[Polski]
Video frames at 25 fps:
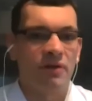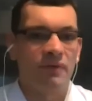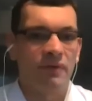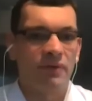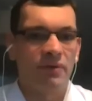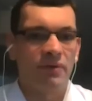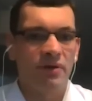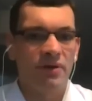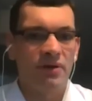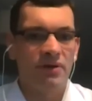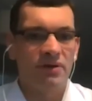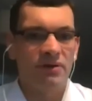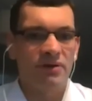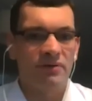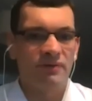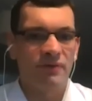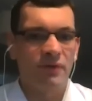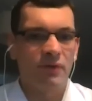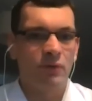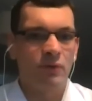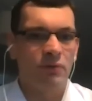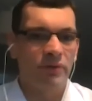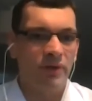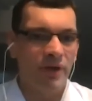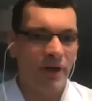To jest
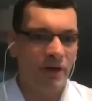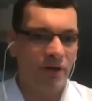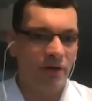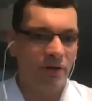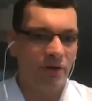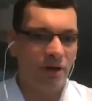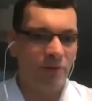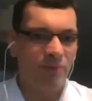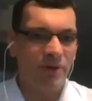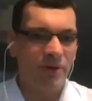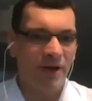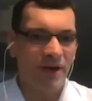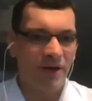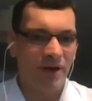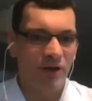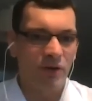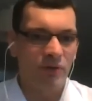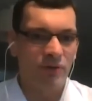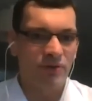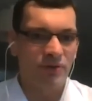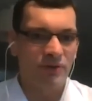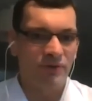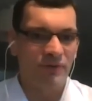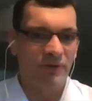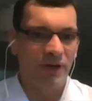wokół tego chyba
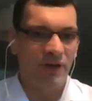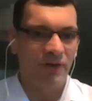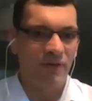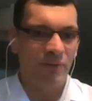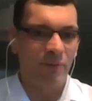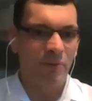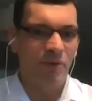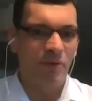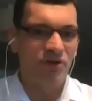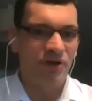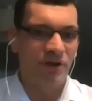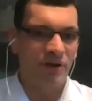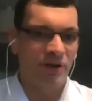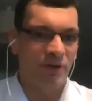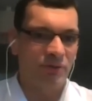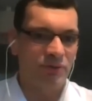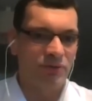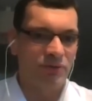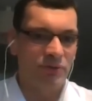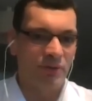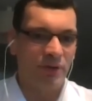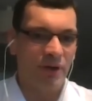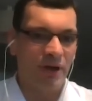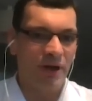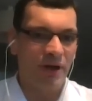krąży w tej chwili momencie
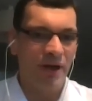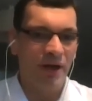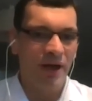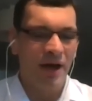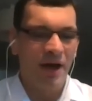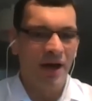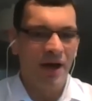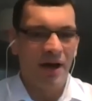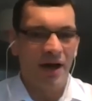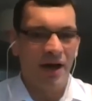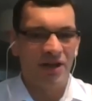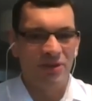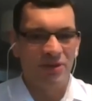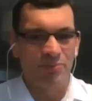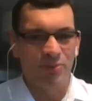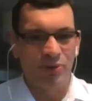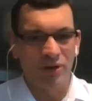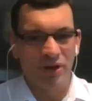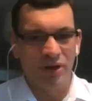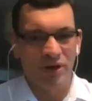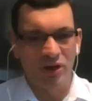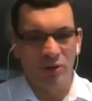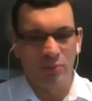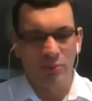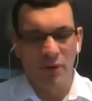klauzula. A czy
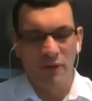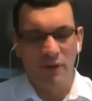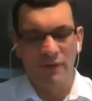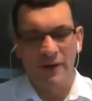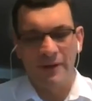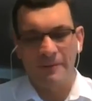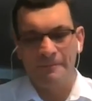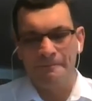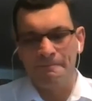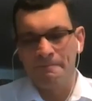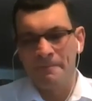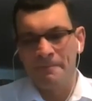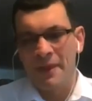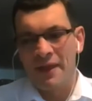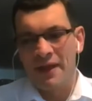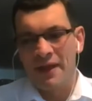broń atomowa